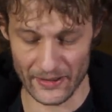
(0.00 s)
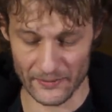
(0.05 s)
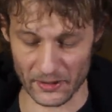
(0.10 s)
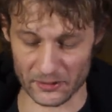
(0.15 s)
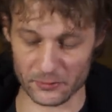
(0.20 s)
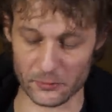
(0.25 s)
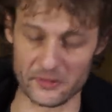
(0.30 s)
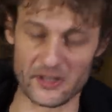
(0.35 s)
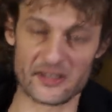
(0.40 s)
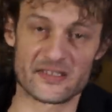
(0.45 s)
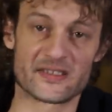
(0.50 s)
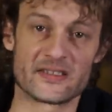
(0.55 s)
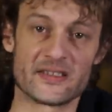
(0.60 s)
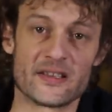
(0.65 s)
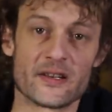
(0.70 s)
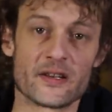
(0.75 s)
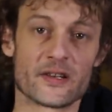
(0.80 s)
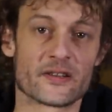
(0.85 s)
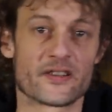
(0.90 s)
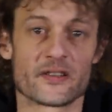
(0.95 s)
parce que
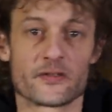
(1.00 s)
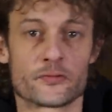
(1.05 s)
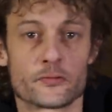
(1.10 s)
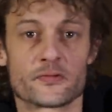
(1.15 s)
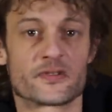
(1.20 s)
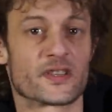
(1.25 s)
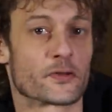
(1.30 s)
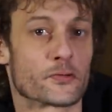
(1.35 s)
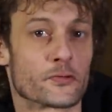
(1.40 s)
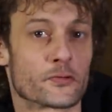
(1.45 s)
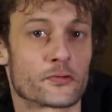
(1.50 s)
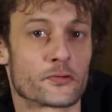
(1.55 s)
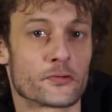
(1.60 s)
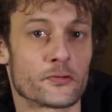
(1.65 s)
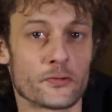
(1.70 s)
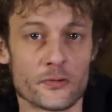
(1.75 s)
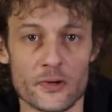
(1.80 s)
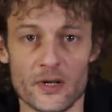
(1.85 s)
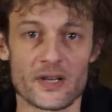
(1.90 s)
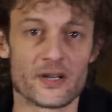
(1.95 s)
dessiner Jésus, c'est
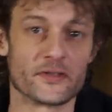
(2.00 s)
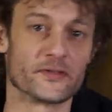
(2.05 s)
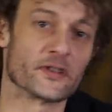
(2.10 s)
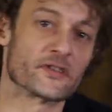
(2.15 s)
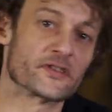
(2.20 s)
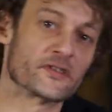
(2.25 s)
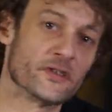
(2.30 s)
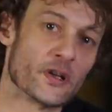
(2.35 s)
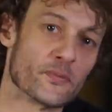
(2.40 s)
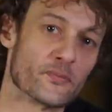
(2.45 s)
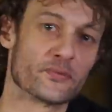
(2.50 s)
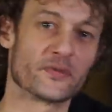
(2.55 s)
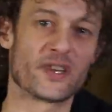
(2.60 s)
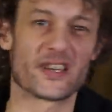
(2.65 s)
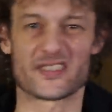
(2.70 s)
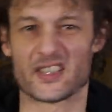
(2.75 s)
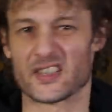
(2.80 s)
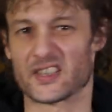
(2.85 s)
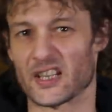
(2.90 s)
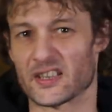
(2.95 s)
cucu, dessiner
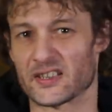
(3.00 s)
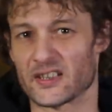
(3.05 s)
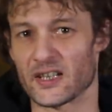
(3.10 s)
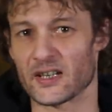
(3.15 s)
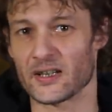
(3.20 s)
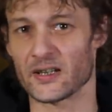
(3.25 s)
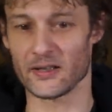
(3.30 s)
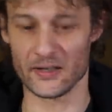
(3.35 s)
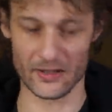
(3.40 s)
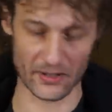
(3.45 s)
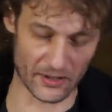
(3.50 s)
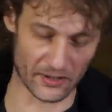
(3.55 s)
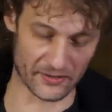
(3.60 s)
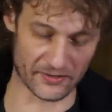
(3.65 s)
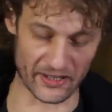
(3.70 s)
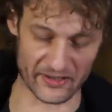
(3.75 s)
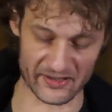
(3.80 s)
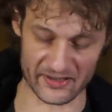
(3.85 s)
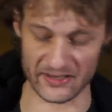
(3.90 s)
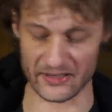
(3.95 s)
Bouddha, c'est caca,
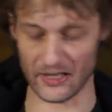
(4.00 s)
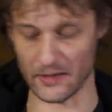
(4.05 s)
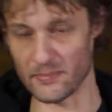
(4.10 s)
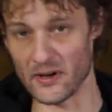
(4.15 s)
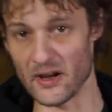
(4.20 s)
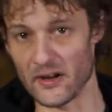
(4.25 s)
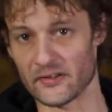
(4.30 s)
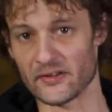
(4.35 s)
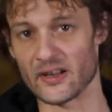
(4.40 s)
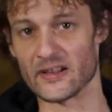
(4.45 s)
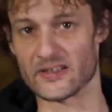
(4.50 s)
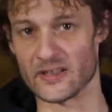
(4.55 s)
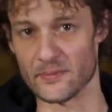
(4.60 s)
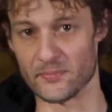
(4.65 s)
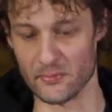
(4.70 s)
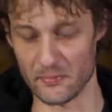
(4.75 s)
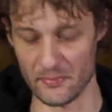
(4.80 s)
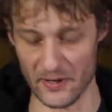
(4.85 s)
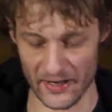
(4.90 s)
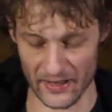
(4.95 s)
dessiner BHL, c'est
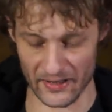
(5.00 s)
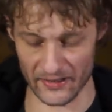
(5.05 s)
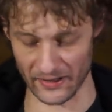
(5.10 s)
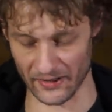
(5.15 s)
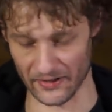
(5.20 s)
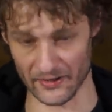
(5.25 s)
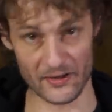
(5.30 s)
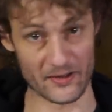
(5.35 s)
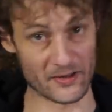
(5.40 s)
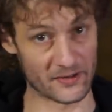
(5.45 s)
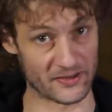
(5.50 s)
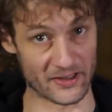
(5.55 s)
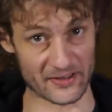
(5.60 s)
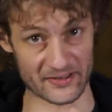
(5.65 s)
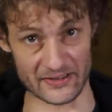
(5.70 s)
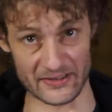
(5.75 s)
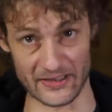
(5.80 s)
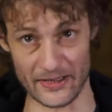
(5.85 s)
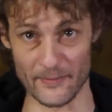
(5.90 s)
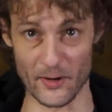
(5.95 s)
poubelle,
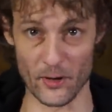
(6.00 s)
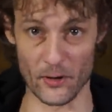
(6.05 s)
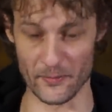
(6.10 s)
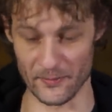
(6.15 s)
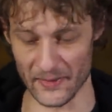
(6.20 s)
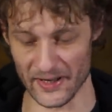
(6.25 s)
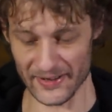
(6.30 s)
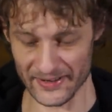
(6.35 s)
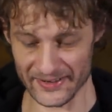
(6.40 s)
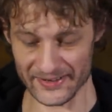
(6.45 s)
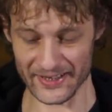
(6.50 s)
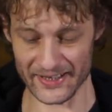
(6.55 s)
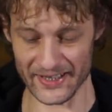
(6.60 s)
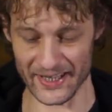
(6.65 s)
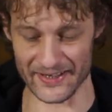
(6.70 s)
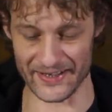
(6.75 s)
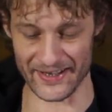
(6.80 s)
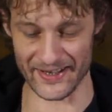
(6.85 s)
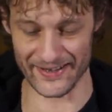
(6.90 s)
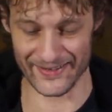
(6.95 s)
dessiner Mahomet, c'est
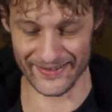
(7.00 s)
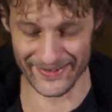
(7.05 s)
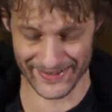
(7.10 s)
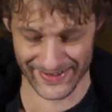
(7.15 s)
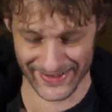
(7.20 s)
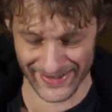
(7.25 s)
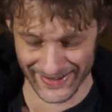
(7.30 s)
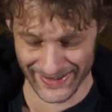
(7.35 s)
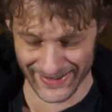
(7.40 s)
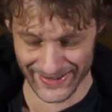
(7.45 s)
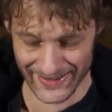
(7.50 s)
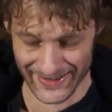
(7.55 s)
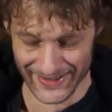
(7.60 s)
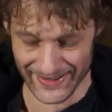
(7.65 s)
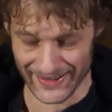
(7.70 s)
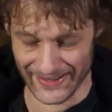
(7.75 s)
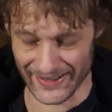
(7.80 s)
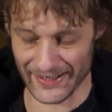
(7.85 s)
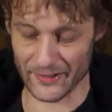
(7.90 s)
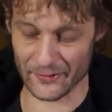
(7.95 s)
gagné.
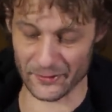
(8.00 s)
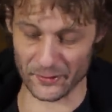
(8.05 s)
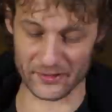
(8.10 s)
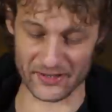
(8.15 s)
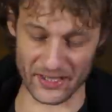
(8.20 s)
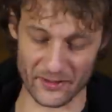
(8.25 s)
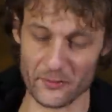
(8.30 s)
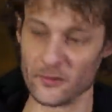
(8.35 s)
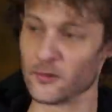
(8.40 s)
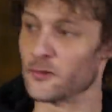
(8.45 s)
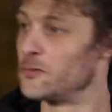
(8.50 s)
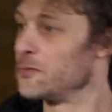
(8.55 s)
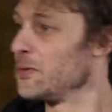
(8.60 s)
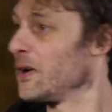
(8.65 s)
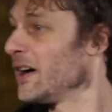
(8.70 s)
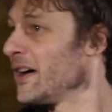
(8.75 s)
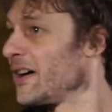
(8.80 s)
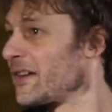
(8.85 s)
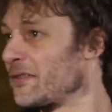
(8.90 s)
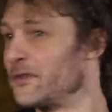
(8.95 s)
Et je salue le
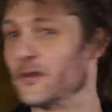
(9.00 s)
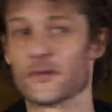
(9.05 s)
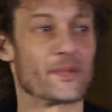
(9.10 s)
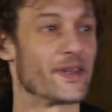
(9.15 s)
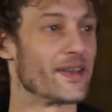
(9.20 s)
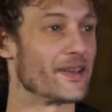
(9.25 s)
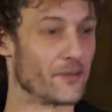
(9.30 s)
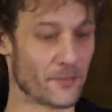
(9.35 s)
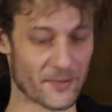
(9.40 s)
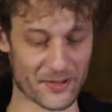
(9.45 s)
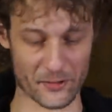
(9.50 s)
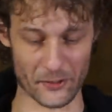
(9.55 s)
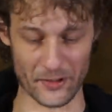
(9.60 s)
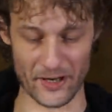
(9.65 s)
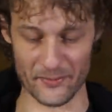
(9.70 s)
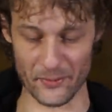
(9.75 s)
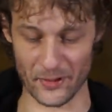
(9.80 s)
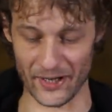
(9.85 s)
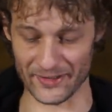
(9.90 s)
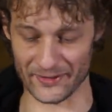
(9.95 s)
courage de mes, de mes
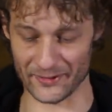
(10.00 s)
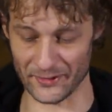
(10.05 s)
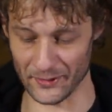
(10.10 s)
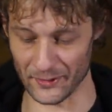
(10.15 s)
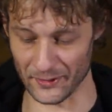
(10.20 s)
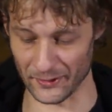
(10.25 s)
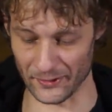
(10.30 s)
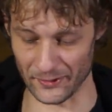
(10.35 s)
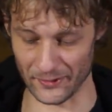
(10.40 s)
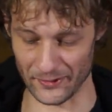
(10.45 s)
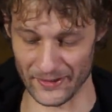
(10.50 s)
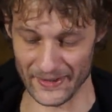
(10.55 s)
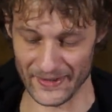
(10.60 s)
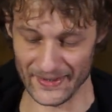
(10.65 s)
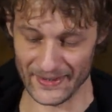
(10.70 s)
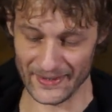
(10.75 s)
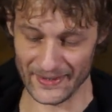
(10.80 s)
collaborateurs euh,